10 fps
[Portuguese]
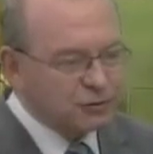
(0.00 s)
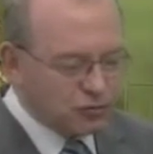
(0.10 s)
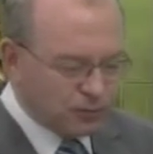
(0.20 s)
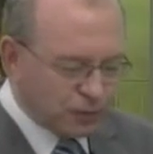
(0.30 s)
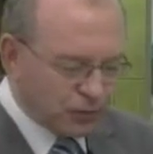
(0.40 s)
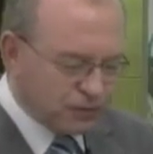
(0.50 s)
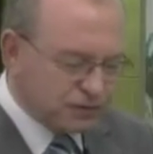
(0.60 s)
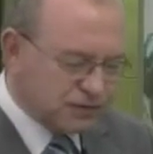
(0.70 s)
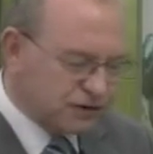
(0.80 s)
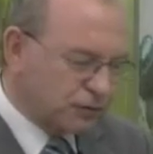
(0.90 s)
do povo,
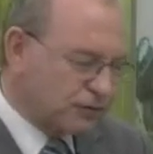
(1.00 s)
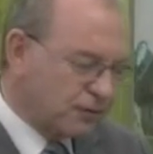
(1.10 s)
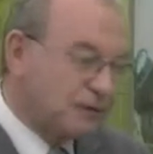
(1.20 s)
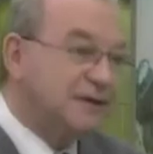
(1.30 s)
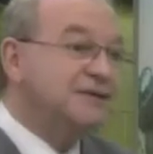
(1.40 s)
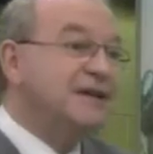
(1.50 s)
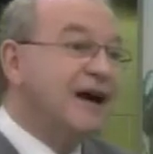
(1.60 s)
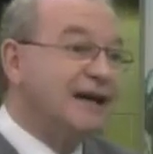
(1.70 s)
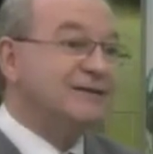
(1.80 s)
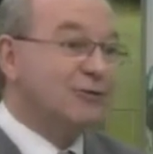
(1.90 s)
ou seja, o que se
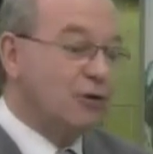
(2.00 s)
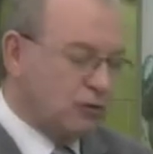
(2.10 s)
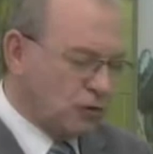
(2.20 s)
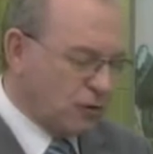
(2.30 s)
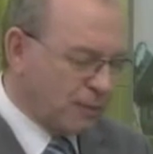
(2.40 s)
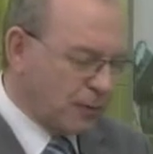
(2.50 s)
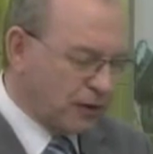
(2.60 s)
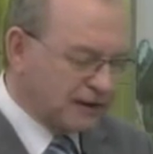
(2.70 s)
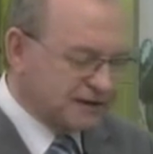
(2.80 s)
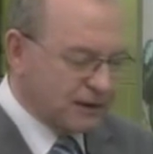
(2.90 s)
gasta com a, com a
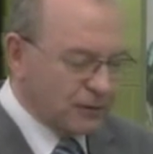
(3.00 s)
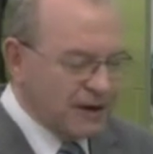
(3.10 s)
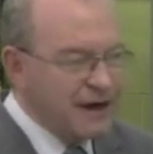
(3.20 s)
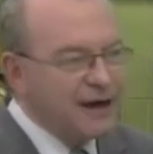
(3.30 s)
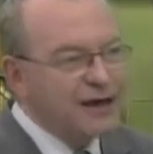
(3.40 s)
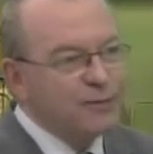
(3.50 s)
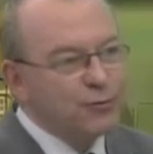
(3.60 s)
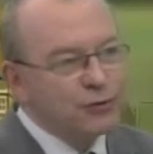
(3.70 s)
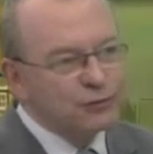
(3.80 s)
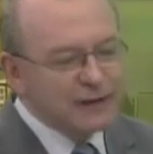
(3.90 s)
população, e
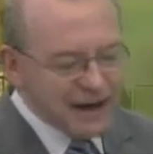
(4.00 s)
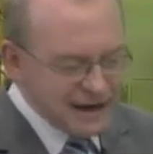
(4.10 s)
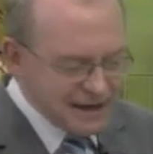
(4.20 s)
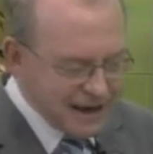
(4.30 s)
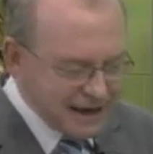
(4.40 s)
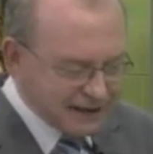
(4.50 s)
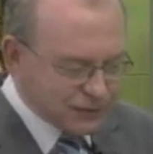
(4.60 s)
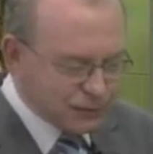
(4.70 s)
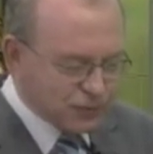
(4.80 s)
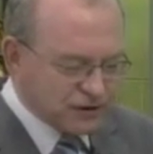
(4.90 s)
muito
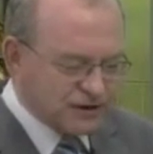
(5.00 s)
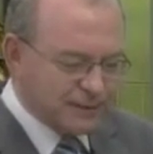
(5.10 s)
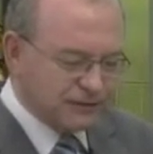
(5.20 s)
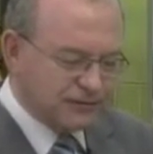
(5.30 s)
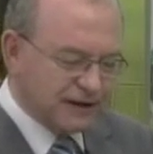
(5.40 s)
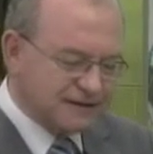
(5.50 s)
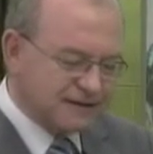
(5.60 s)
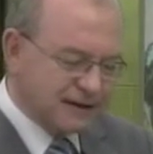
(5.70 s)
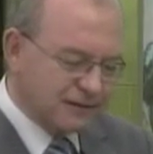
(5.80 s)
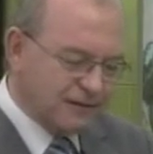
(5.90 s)
leniente com o orçamento
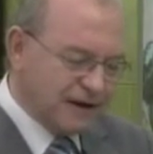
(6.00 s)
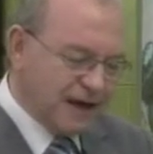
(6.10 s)
financeiro.